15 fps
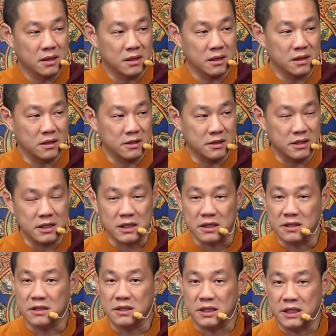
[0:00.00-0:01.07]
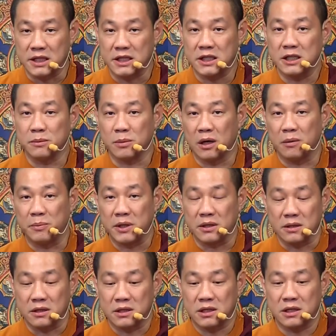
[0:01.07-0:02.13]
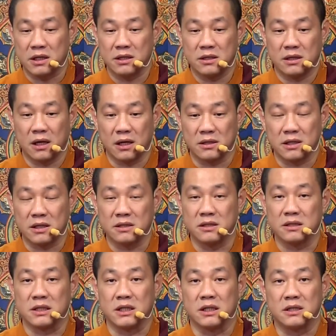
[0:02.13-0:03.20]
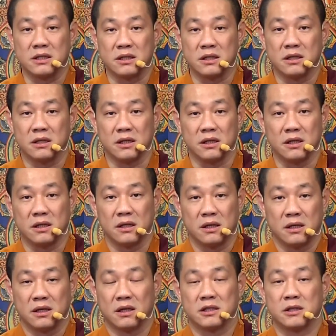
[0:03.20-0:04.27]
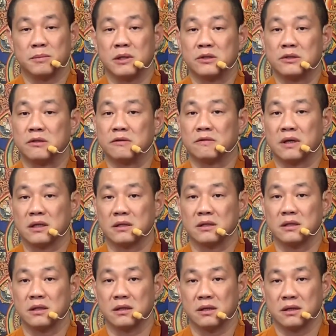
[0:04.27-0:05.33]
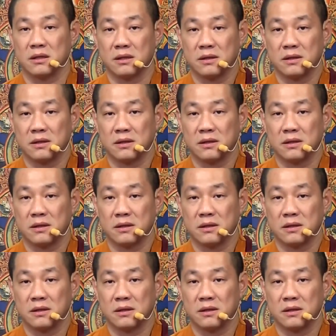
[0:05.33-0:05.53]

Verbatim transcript: 个性习气毛病深藏在自己的心里，要怎么去发现呢？